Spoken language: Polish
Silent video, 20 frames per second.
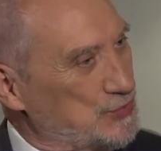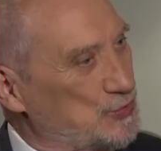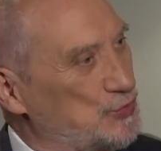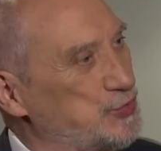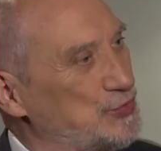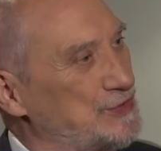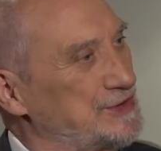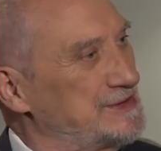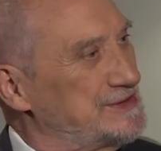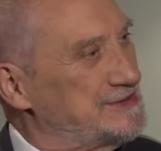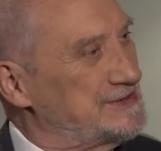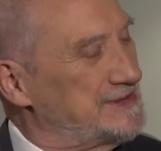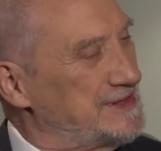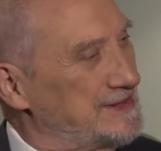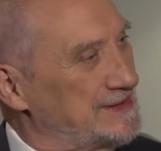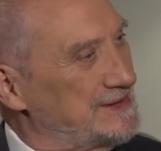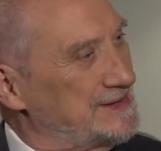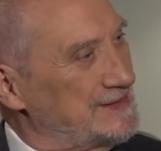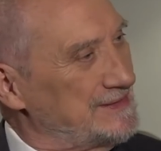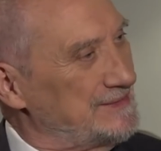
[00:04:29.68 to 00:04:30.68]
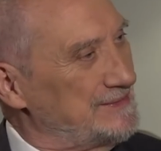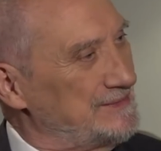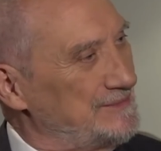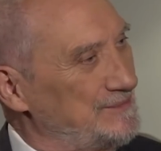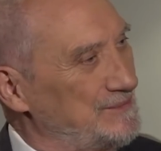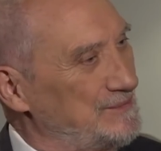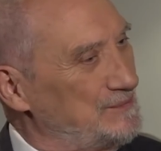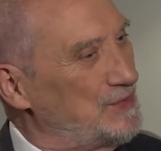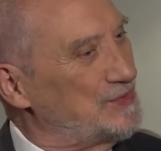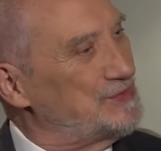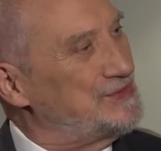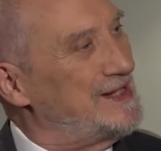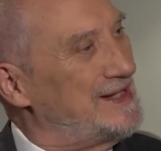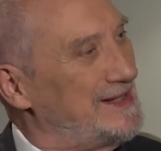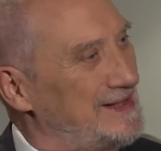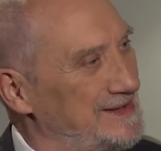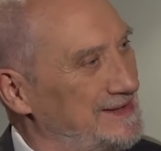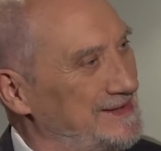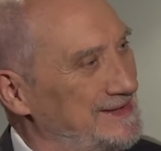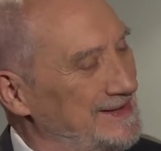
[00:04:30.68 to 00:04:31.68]
który z tych
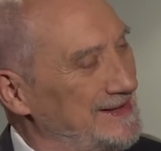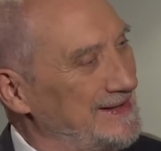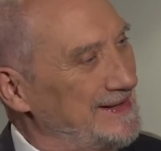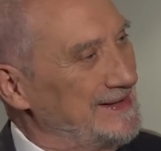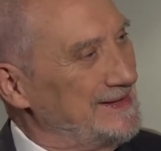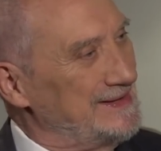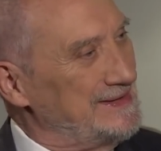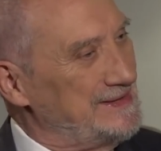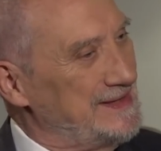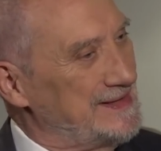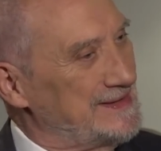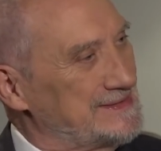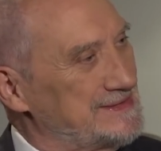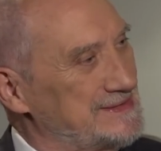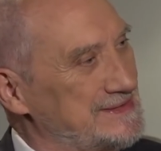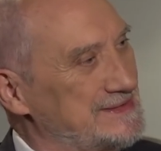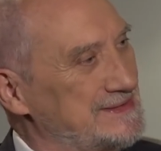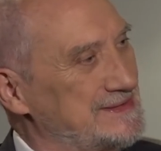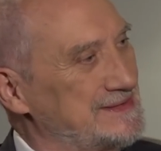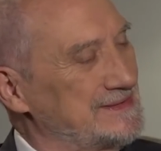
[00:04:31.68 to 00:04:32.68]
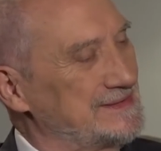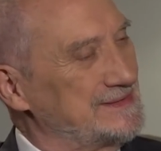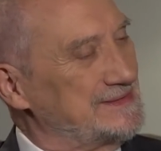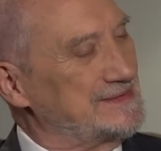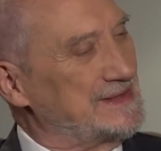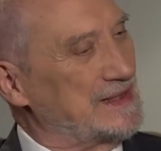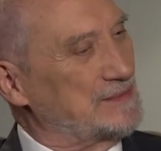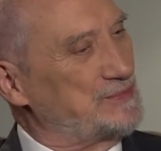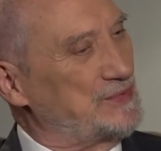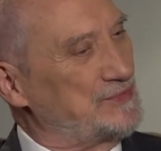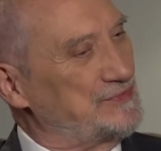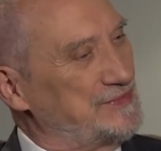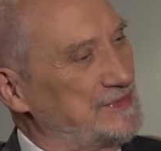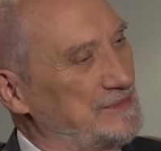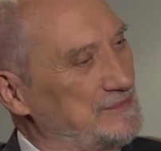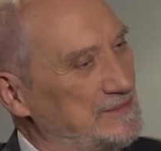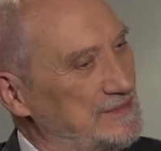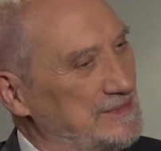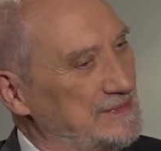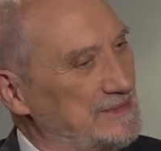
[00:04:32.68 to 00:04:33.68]
modeli jest, tak
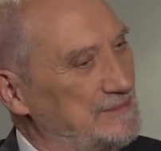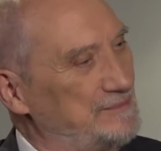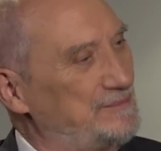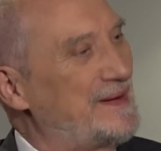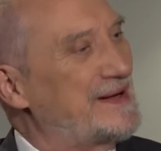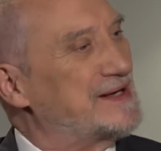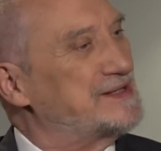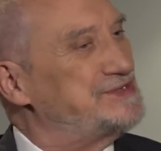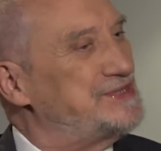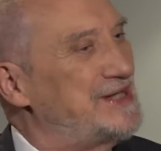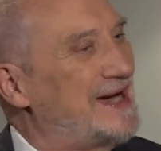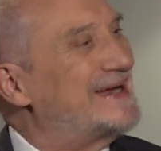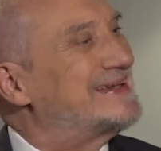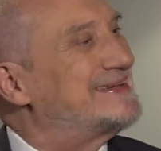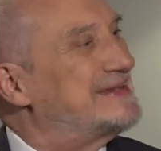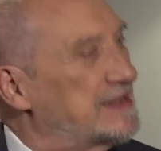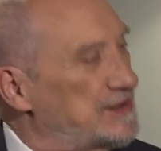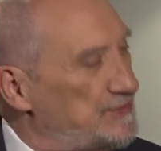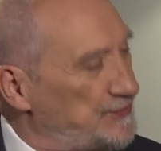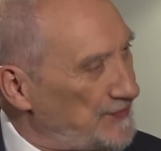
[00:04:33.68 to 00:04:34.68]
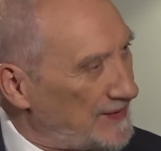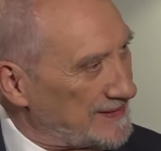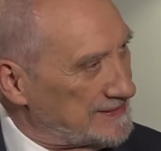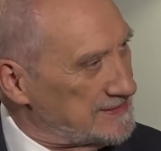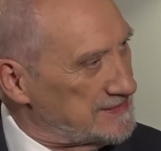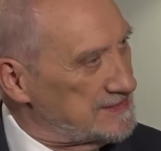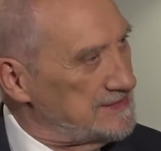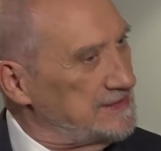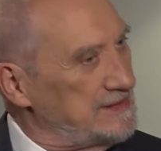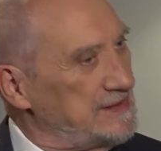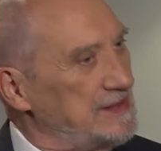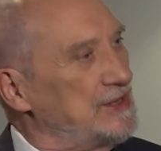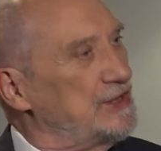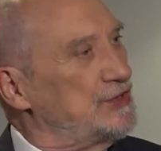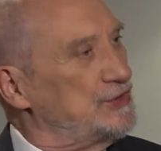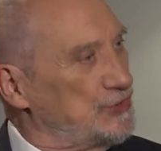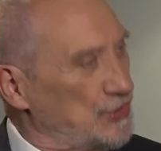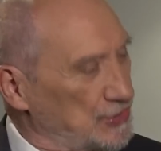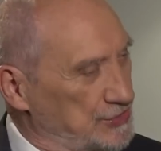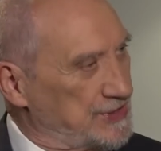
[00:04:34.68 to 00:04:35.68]
powiem, bardziej adekwatny
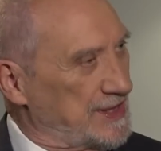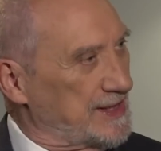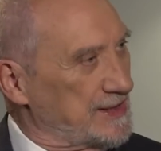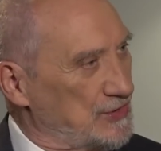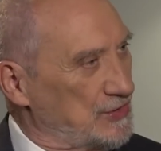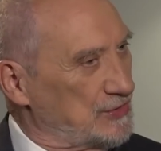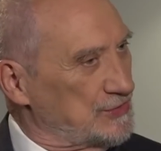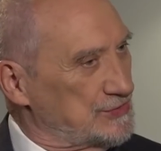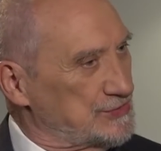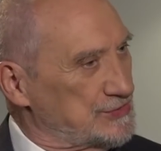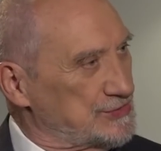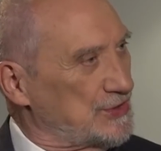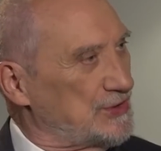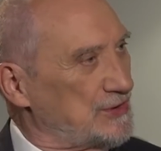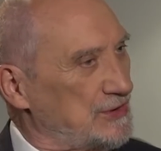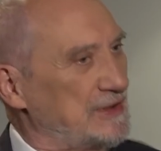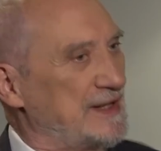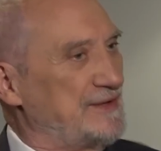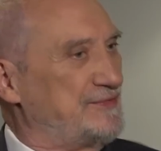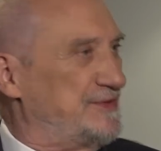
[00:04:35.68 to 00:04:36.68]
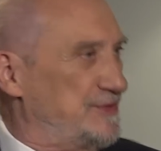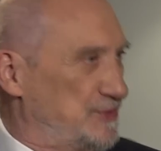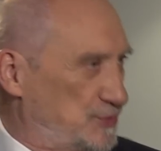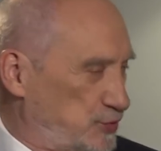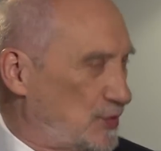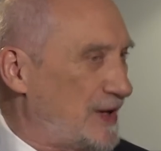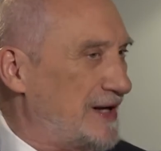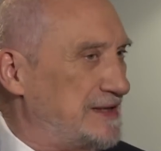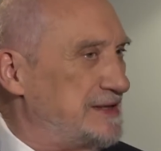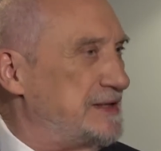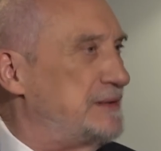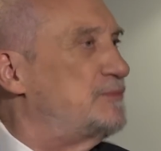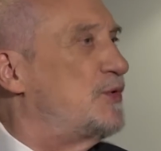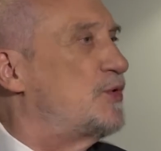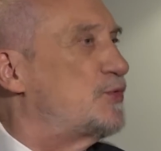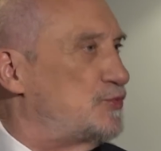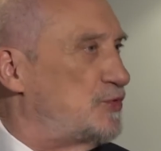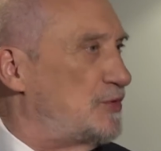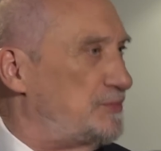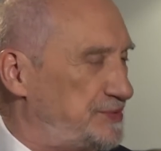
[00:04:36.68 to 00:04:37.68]
do tego, co ewentualnie
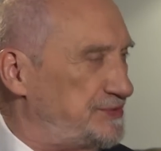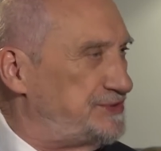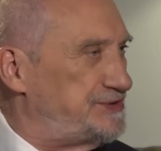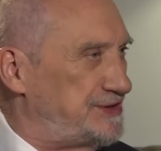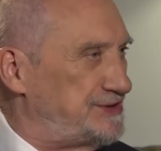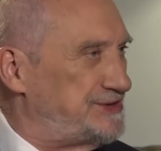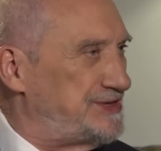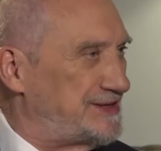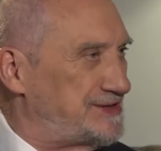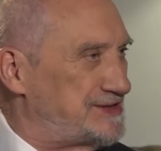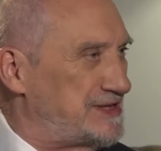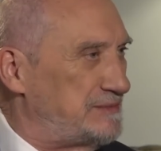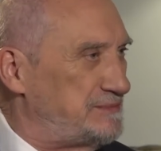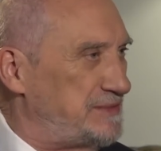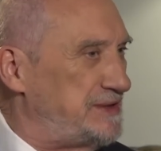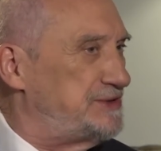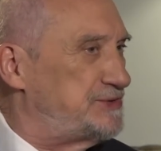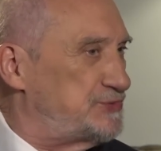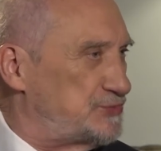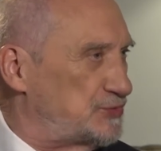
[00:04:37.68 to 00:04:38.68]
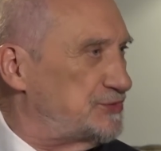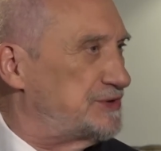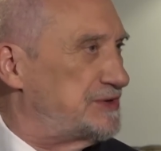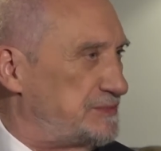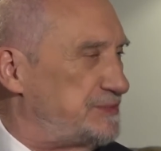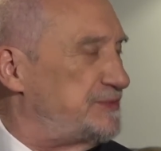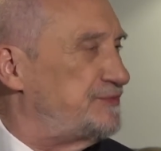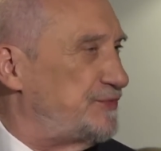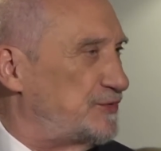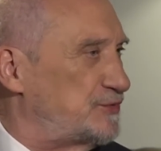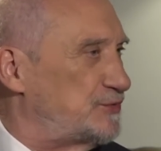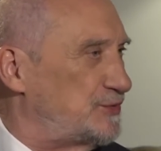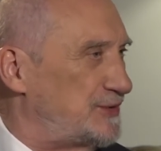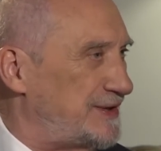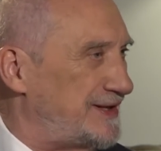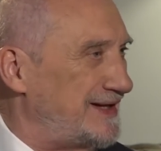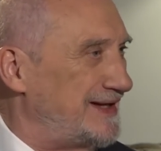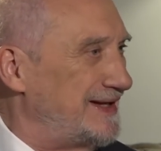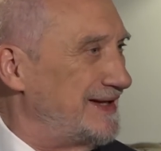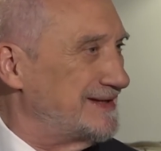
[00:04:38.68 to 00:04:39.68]
mogłoby się dziać na miejscu, gdyby w
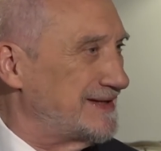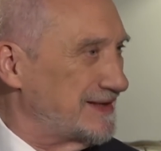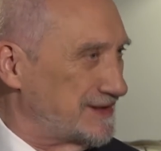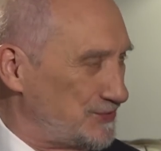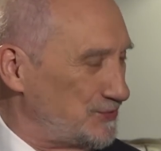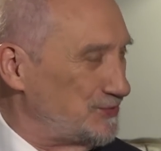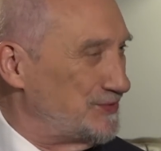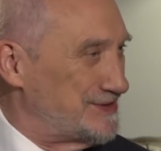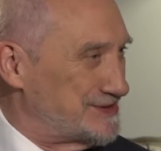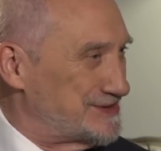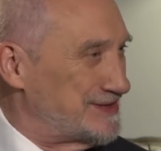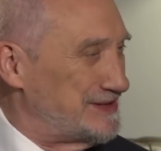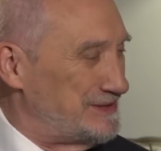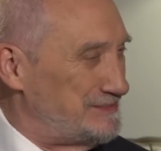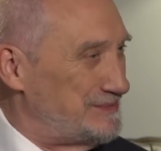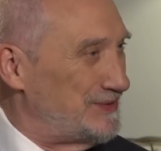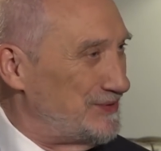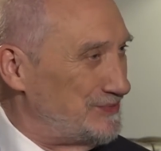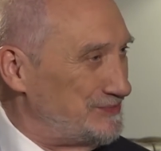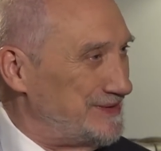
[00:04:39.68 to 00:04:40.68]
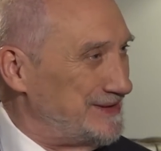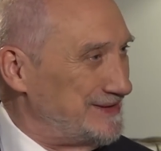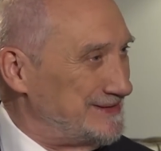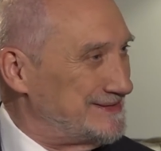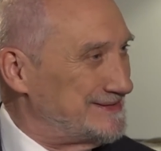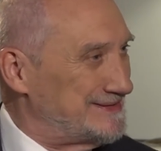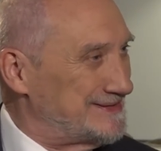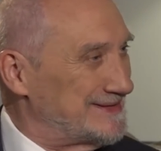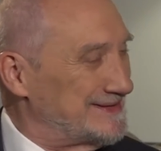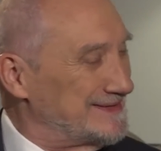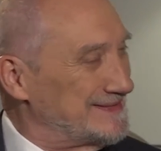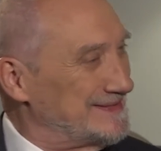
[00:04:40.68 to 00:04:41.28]
ogóle takie uderzenie miało miejsce?